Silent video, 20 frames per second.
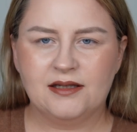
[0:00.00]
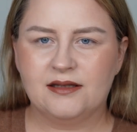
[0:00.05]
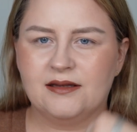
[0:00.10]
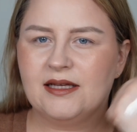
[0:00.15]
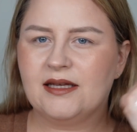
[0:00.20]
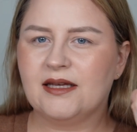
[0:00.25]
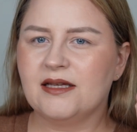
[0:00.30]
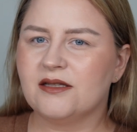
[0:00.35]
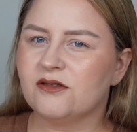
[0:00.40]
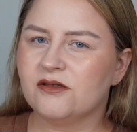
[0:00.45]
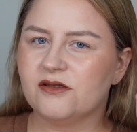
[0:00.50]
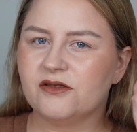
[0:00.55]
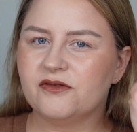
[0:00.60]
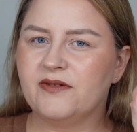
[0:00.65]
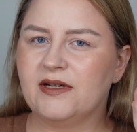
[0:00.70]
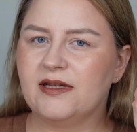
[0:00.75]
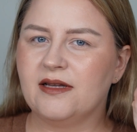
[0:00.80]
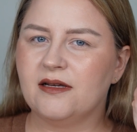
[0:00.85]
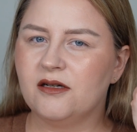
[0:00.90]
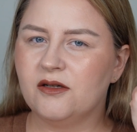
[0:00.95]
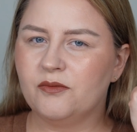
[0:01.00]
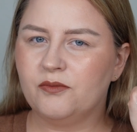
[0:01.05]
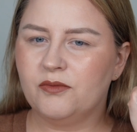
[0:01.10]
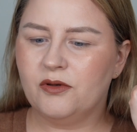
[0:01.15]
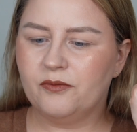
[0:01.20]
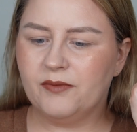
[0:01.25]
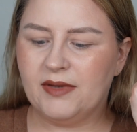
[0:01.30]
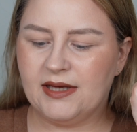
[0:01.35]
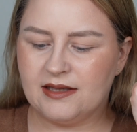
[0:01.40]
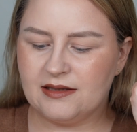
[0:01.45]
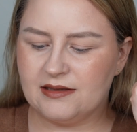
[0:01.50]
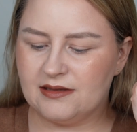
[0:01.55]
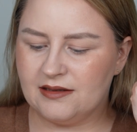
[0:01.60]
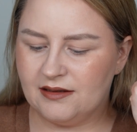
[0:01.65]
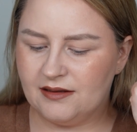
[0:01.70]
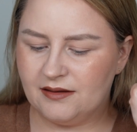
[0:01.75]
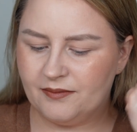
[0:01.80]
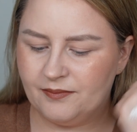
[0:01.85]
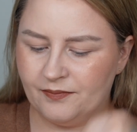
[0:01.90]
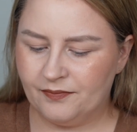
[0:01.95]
Takie coś fajnego pomiędzy.